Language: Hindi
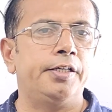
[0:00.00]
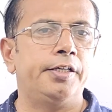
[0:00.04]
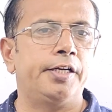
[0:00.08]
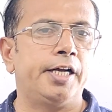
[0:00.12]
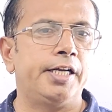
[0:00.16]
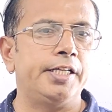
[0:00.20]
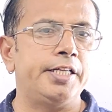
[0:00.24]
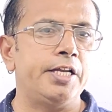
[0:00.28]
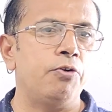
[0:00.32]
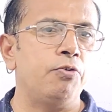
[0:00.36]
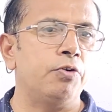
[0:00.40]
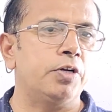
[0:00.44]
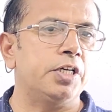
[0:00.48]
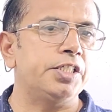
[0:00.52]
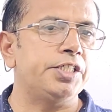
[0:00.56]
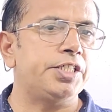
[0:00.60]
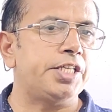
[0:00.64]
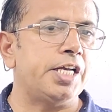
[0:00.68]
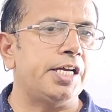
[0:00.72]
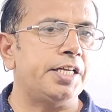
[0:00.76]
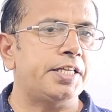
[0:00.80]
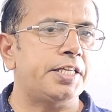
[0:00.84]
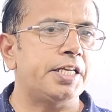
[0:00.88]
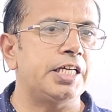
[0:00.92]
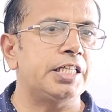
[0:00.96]
राजाओं के
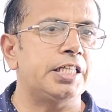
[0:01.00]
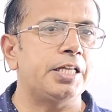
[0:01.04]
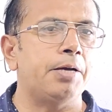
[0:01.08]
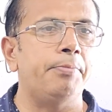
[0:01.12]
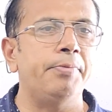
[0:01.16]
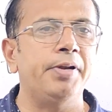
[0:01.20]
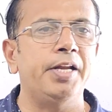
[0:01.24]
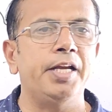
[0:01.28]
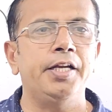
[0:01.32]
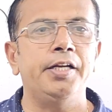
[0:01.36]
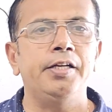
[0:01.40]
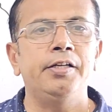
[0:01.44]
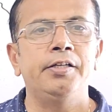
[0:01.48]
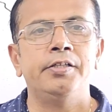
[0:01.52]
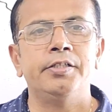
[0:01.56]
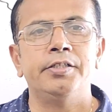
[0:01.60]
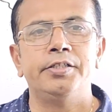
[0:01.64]
साथ साथ हमने